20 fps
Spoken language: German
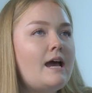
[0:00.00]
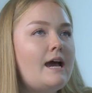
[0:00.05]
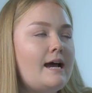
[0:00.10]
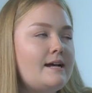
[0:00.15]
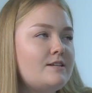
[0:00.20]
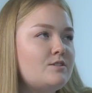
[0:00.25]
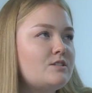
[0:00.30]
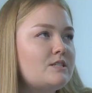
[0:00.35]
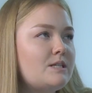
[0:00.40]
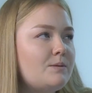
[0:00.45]

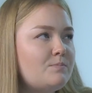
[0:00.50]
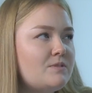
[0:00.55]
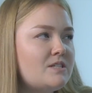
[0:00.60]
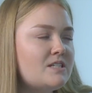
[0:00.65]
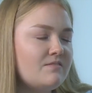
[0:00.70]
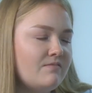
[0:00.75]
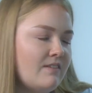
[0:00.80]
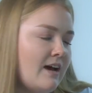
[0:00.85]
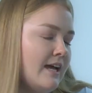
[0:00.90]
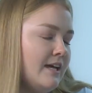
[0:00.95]
Also es gibt
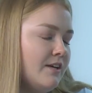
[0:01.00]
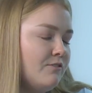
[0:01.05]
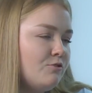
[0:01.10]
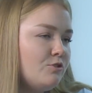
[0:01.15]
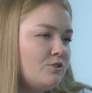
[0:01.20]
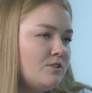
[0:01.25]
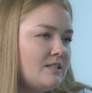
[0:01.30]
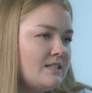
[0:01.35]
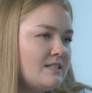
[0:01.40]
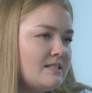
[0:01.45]
zwei,
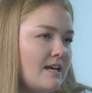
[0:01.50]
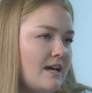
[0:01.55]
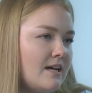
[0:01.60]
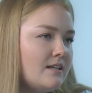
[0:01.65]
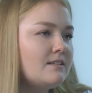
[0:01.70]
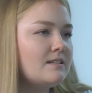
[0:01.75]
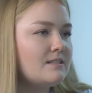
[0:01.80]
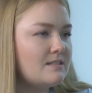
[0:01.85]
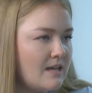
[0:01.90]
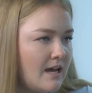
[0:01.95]
würde ich
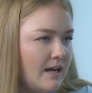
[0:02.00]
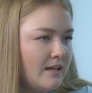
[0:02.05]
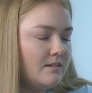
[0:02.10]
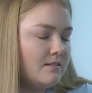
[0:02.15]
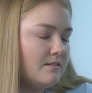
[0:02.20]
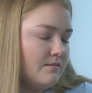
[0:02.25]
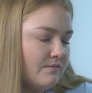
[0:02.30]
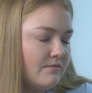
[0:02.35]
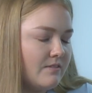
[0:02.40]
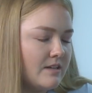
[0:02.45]
sagen. Das
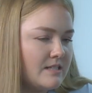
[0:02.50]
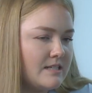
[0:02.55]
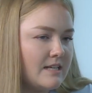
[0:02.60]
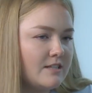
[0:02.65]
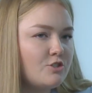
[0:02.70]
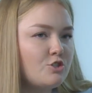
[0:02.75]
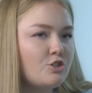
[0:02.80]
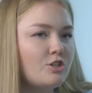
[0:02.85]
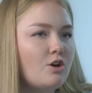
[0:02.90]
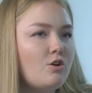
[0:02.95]
eine, was
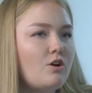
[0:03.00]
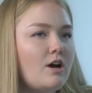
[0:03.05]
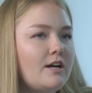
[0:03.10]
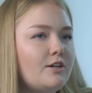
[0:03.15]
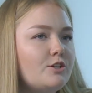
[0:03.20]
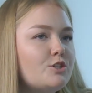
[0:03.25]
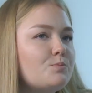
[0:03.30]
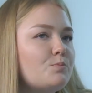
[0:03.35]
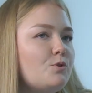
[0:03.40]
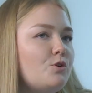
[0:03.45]
jetzt schon auch
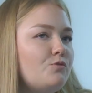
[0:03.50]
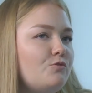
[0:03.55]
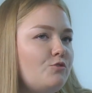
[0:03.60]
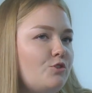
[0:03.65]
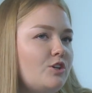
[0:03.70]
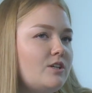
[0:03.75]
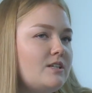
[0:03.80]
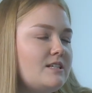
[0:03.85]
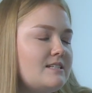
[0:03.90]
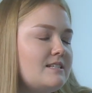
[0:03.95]
angesprochen
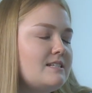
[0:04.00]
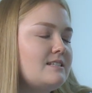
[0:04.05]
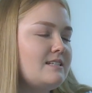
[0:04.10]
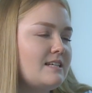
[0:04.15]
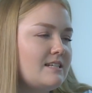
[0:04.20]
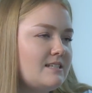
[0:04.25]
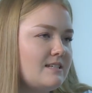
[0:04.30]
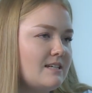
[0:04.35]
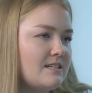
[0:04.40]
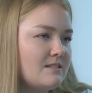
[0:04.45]
worden ist, ist,
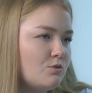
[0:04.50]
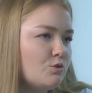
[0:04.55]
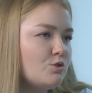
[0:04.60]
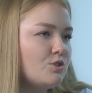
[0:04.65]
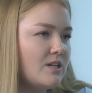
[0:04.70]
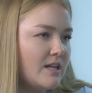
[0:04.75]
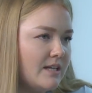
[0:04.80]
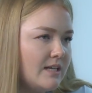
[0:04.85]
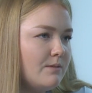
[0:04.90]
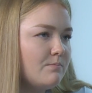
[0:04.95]
dass das
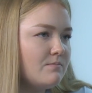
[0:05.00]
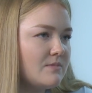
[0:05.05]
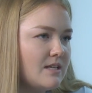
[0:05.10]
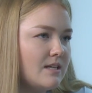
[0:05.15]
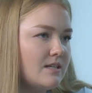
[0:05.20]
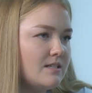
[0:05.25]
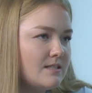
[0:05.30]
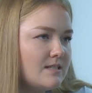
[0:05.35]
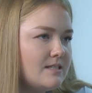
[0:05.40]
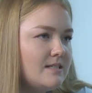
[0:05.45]
Unternehmen
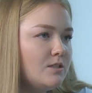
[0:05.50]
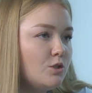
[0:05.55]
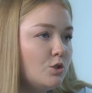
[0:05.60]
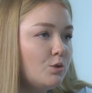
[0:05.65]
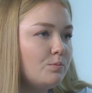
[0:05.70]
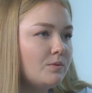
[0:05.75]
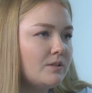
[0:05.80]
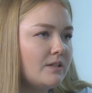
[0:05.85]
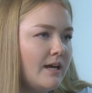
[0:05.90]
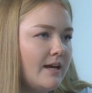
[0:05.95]
seine
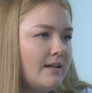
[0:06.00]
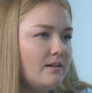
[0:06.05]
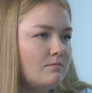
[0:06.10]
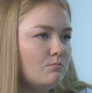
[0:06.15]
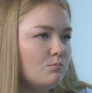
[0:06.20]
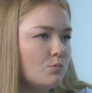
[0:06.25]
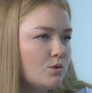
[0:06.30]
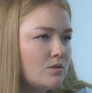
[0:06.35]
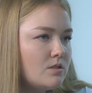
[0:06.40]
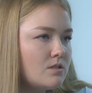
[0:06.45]
Zielgruppe kennen
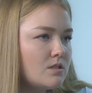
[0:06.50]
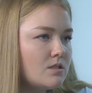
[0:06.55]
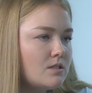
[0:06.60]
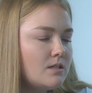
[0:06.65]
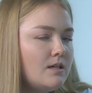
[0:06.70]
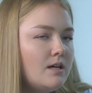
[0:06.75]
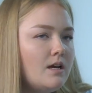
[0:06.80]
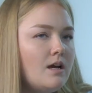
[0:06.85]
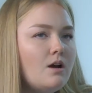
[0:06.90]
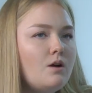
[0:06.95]
muss.
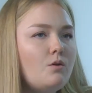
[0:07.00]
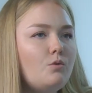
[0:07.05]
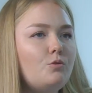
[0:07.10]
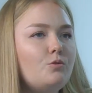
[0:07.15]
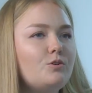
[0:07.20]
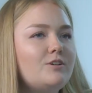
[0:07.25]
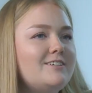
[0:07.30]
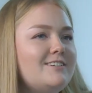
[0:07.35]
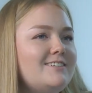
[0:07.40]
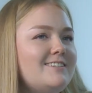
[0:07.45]

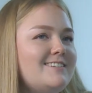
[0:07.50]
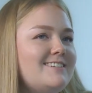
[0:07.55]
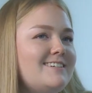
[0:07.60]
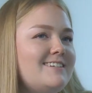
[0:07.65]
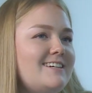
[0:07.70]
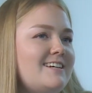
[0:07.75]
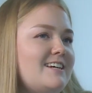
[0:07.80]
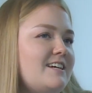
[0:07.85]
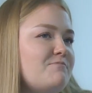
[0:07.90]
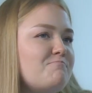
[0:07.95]
Ohne
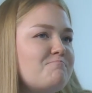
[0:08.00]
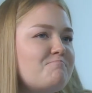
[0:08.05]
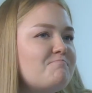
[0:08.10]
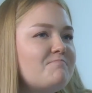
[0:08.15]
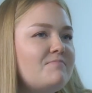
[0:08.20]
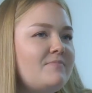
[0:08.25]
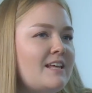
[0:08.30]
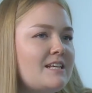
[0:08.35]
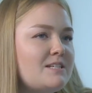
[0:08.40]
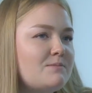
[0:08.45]

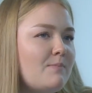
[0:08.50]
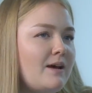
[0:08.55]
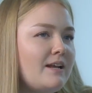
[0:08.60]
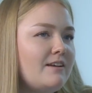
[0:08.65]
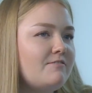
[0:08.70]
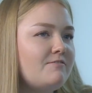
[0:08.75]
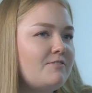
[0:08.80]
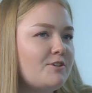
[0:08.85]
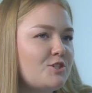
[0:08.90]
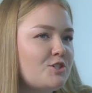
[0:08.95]
dass
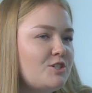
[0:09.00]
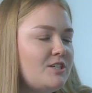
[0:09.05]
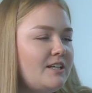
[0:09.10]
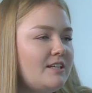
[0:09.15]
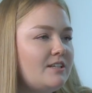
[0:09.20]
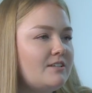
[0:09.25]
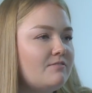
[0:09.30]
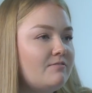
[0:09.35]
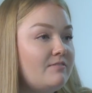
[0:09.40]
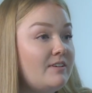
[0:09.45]
man
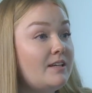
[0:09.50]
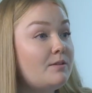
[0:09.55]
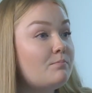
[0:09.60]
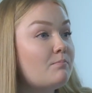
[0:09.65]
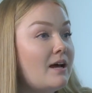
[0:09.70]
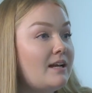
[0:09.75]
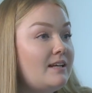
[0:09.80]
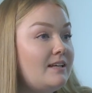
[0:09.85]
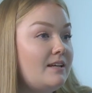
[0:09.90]
versteht, wen man